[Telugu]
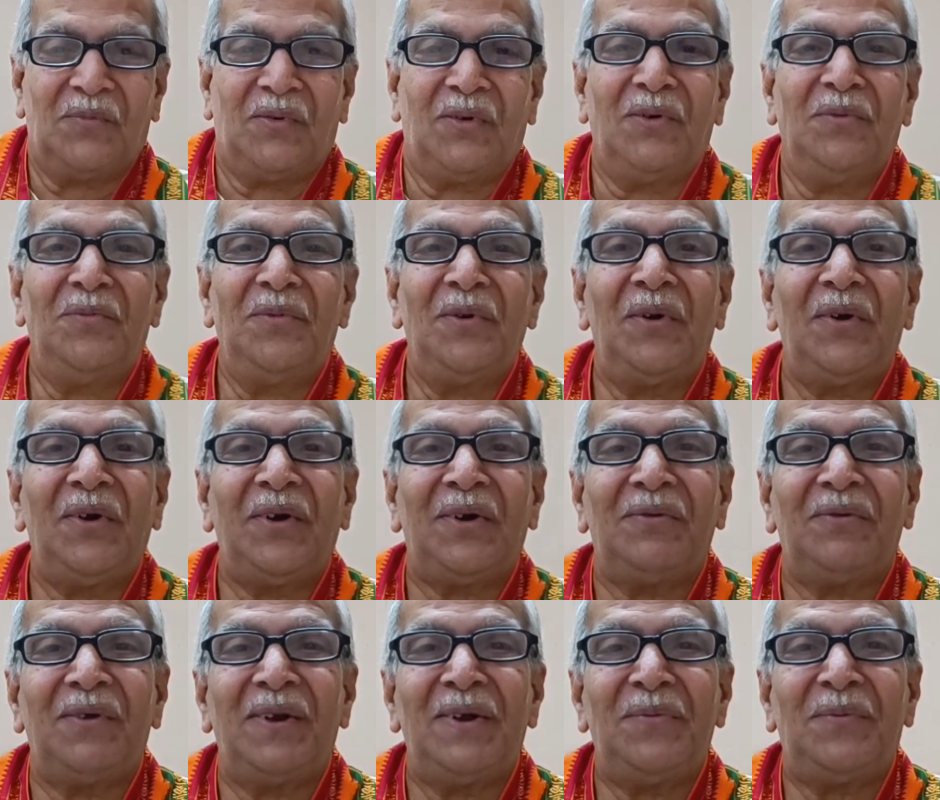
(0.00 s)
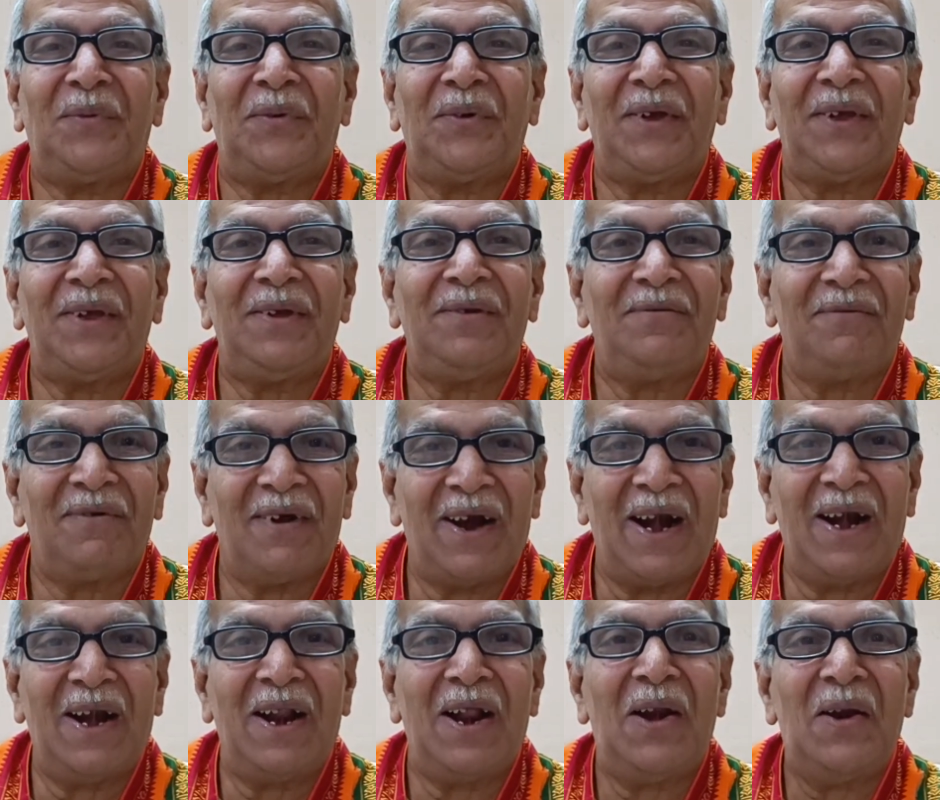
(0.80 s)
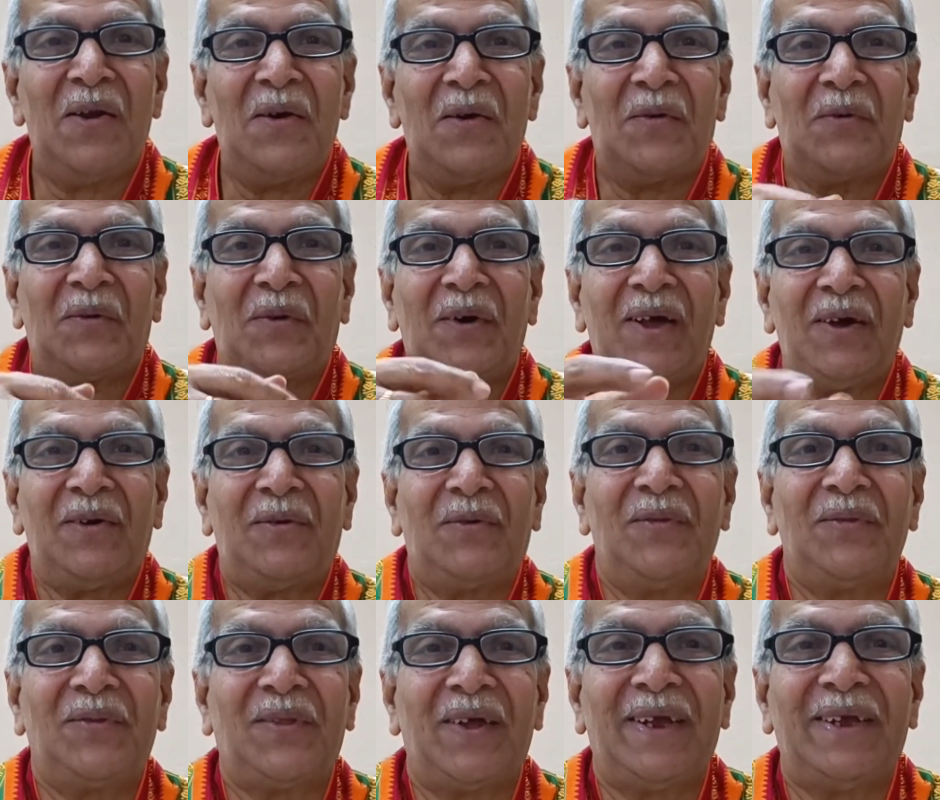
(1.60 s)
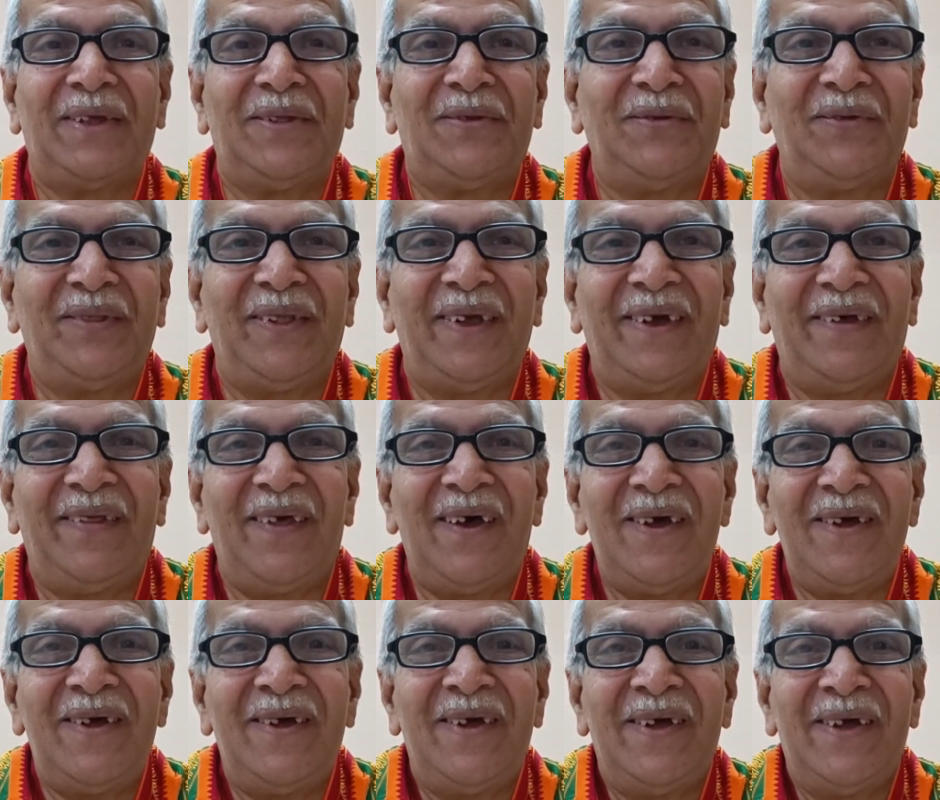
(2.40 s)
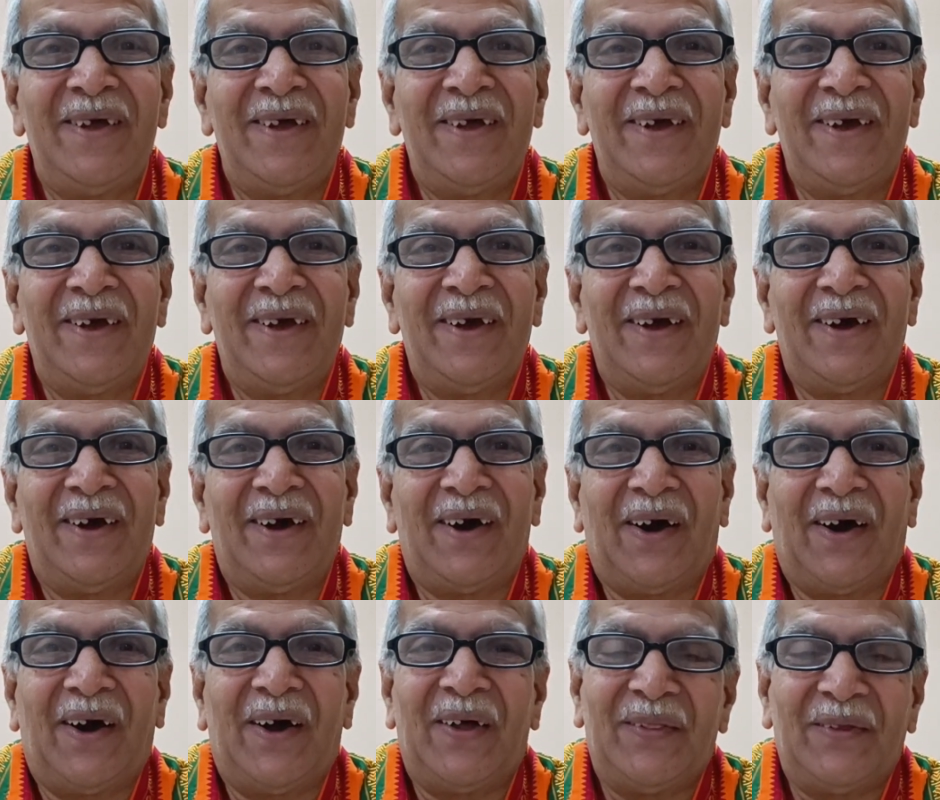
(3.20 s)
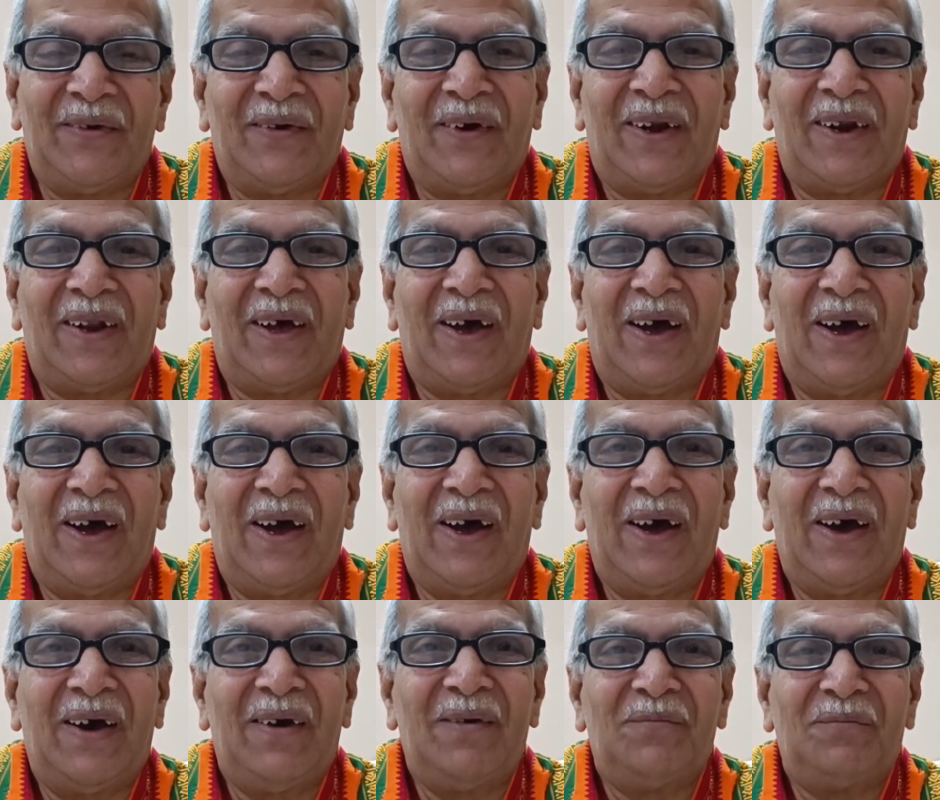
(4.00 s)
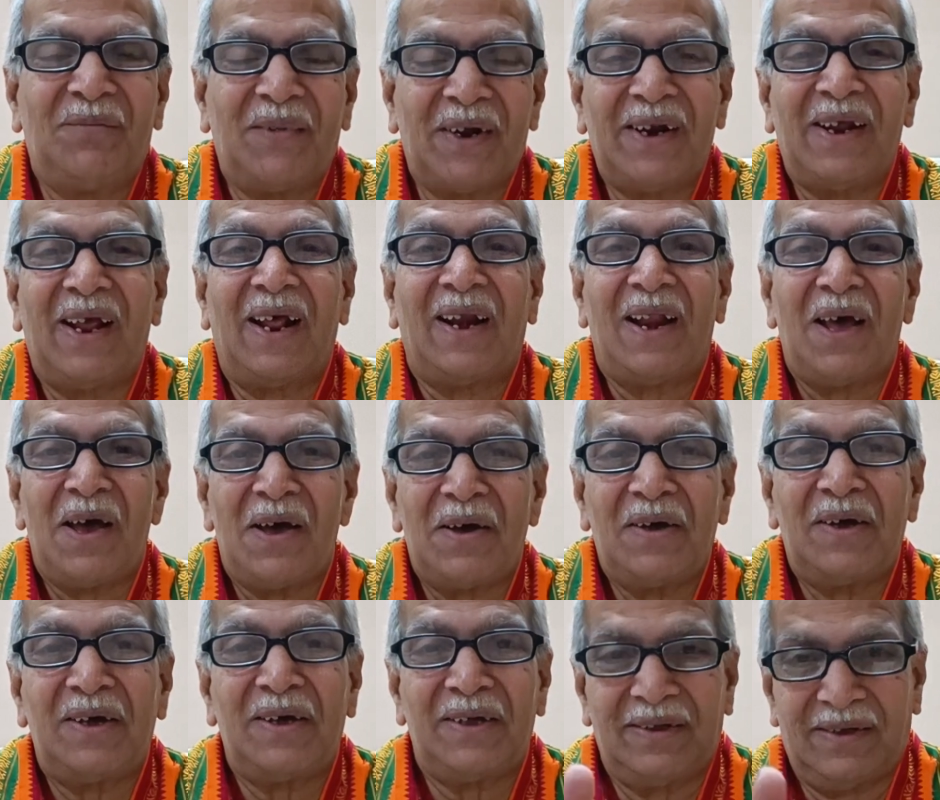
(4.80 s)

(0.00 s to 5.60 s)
భూమిలోకి వెళ్ళిపోయి వేళ్లల్లో కూడా కొంత ఇది ఉంది కదా అందువల్ల మరి ఎలా